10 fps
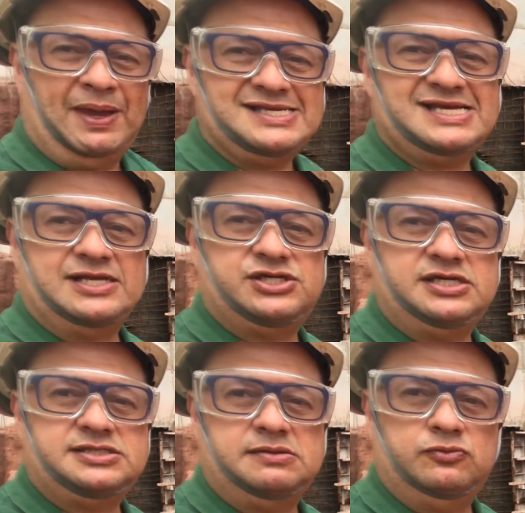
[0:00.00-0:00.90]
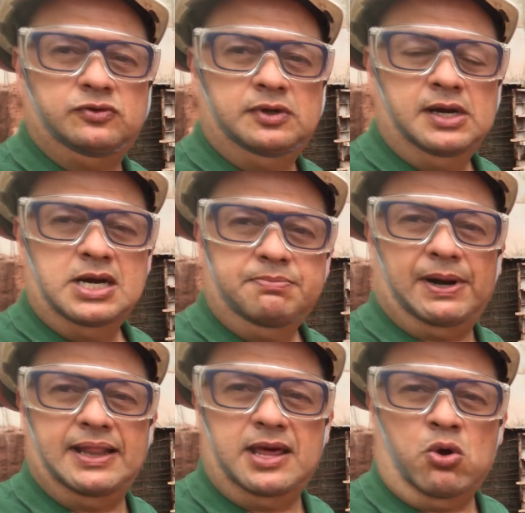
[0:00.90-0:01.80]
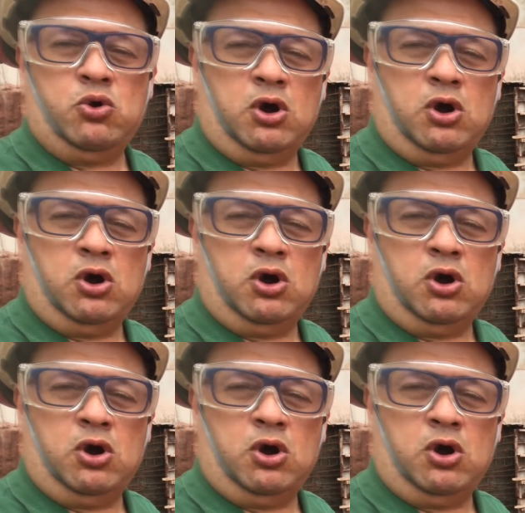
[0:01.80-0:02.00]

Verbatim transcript: pesadíssimo para não